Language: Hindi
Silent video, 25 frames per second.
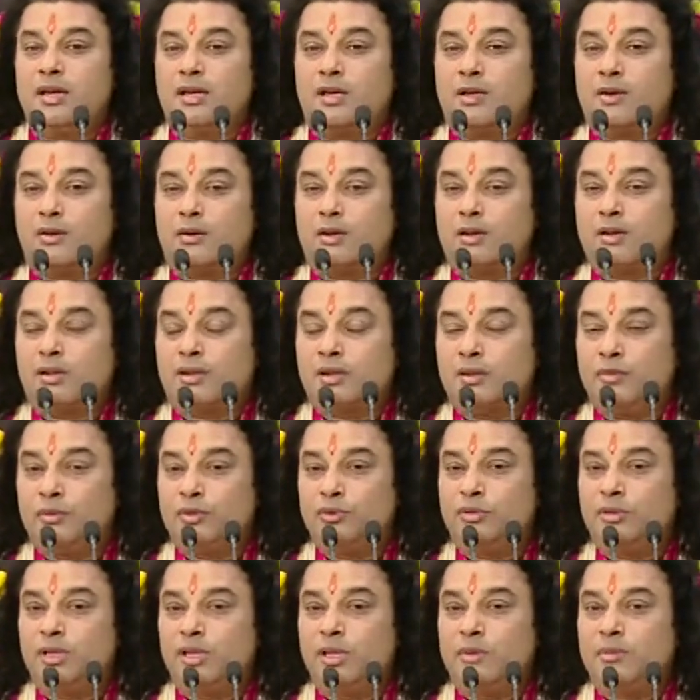क्योंकि
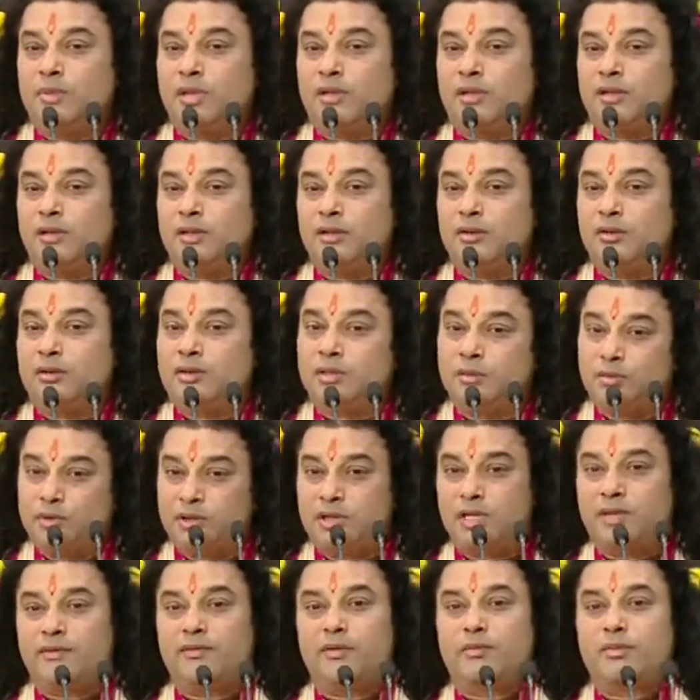कबूतर ही मरती है तो
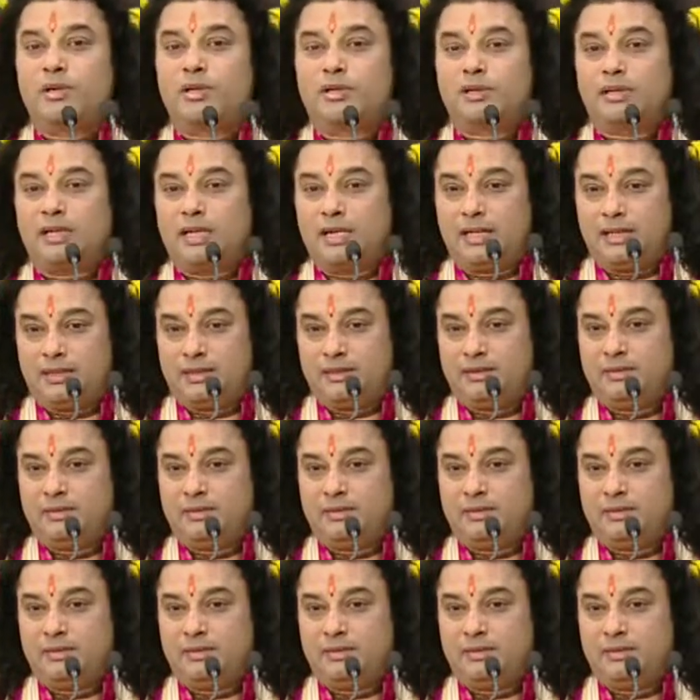कबूतर भी मरता है